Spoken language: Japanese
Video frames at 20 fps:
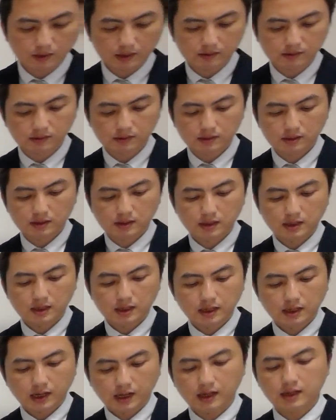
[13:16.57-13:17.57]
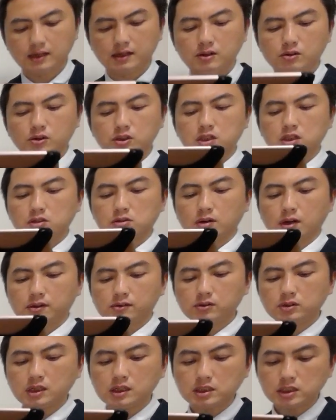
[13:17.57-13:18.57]
ます。はい、よろしいでしょうか。
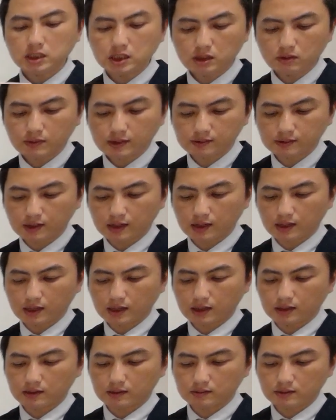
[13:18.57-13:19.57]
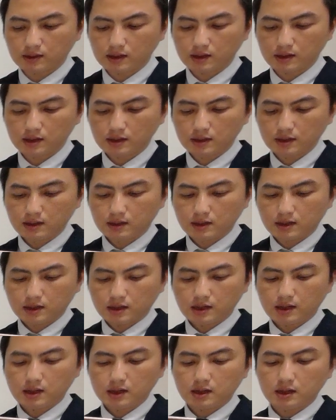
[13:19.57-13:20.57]
そして C は正解ですね。
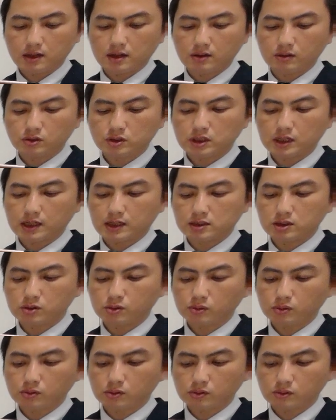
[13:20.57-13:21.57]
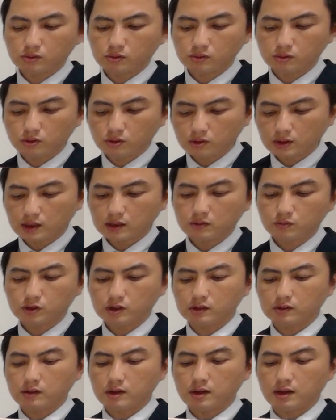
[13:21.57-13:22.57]
こちら、人を由来のも
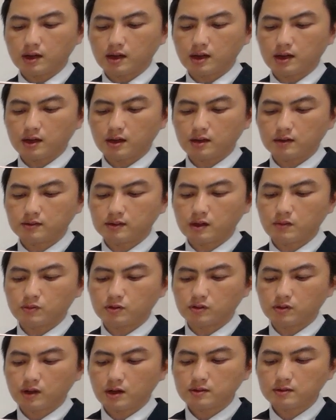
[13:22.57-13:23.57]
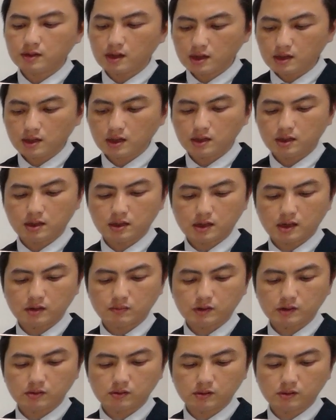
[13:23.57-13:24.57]
ので、生物由来製品にな
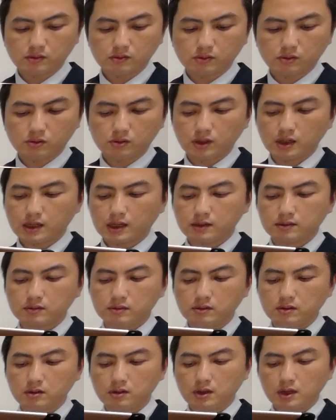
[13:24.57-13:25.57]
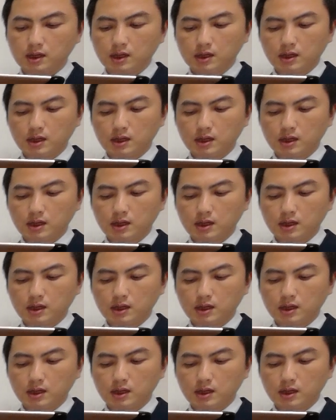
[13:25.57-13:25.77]
りますので、そこに関する、